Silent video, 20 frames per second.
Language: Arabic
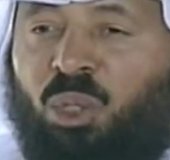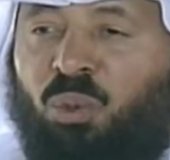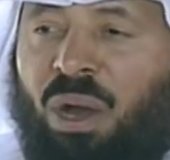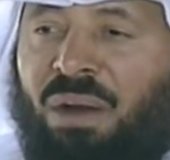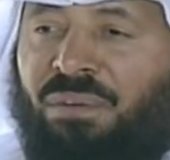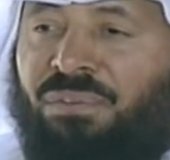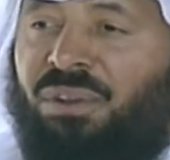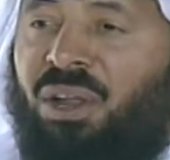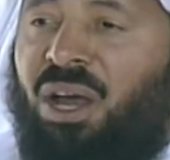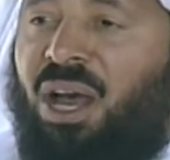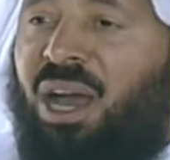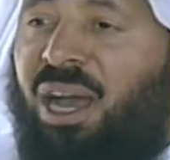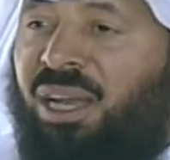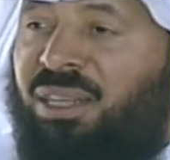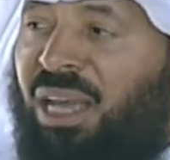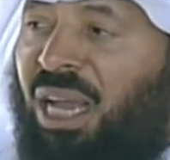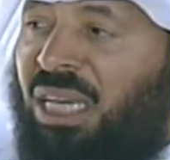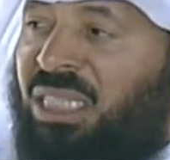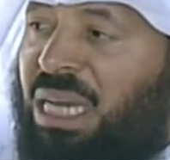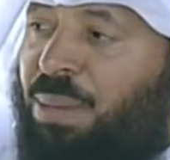وأفراد
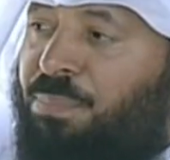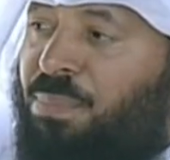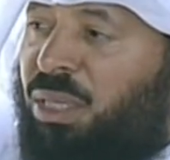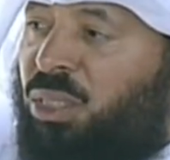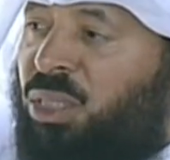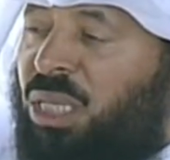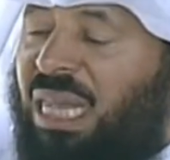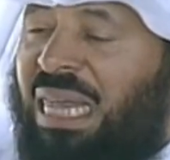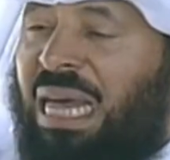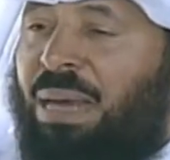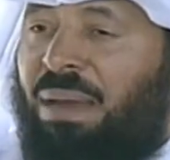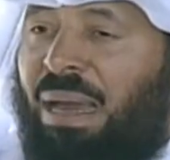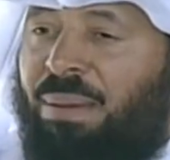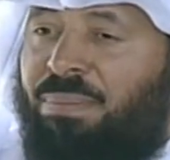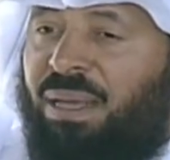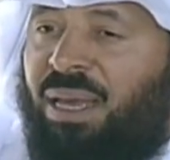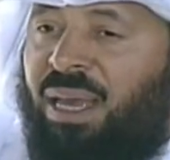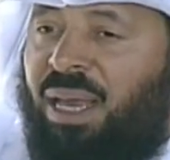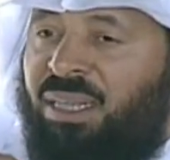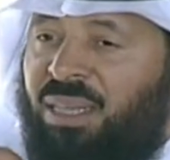عشان بس تذهب
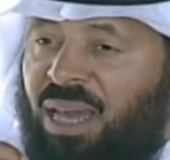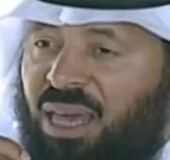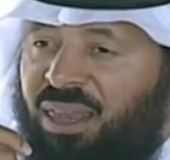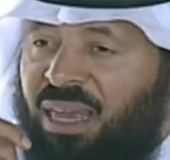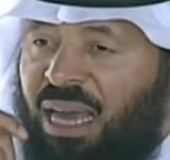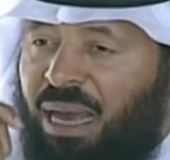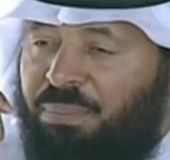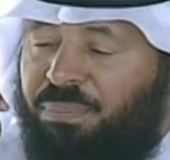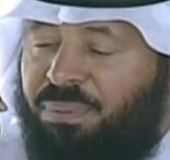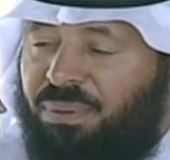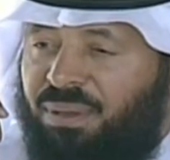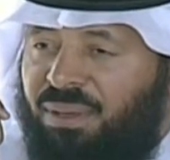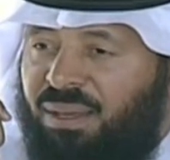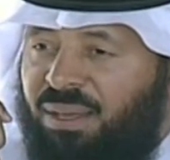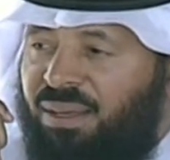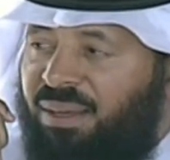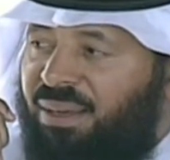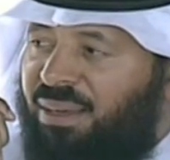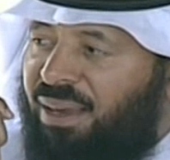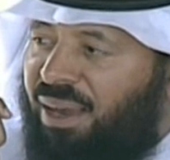تذهب
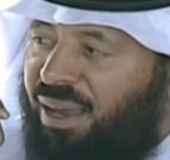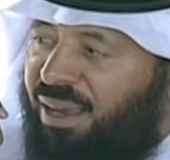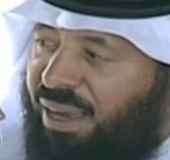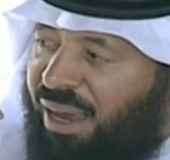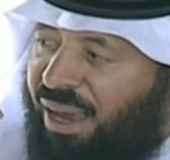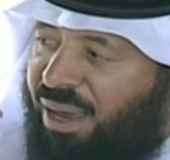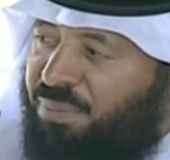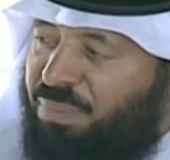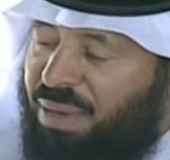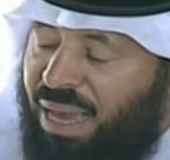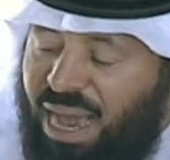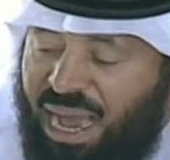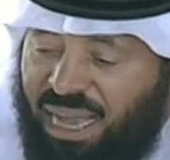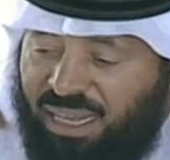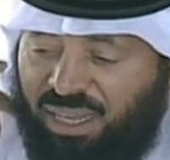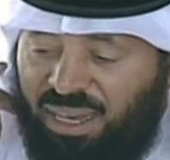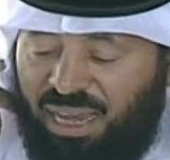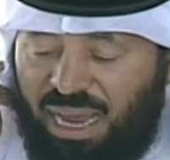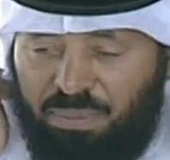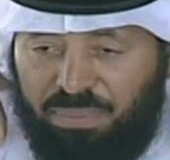
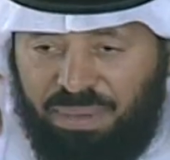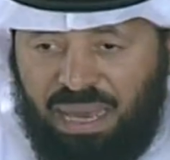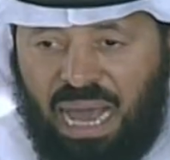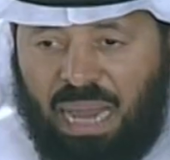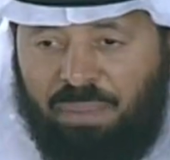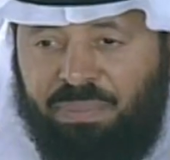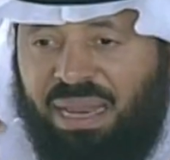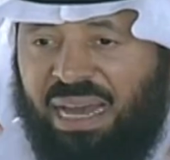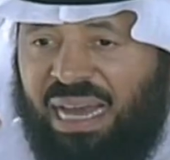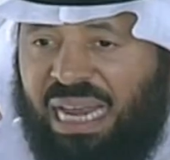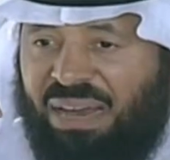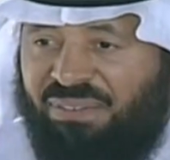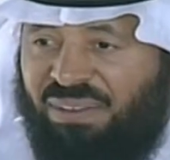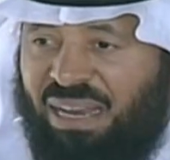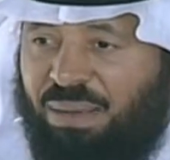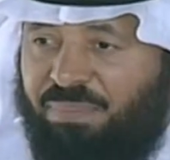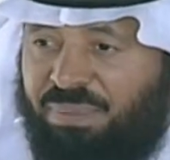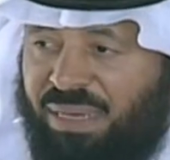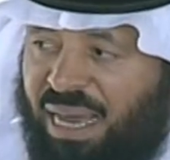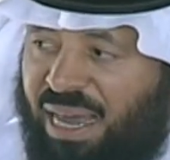مئات الاميال بل الاف
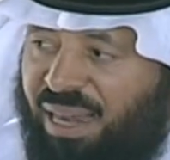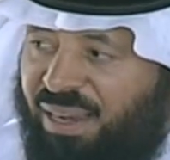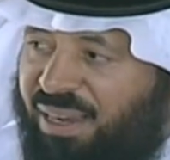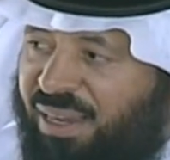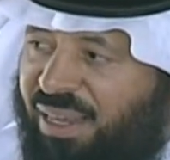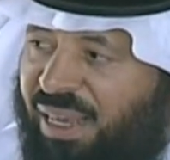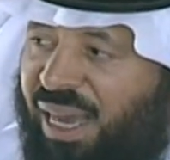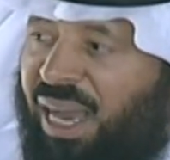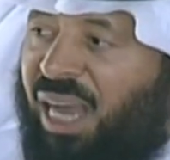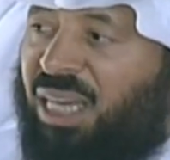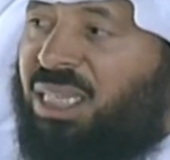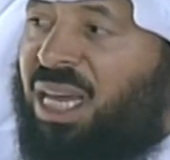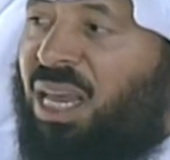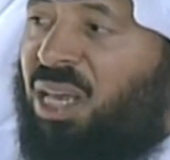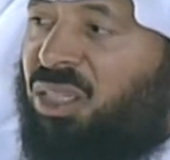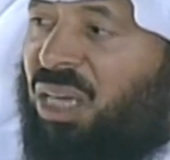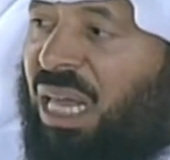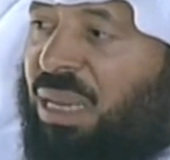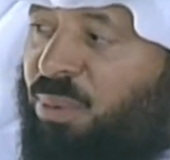الاميال عشان يصل على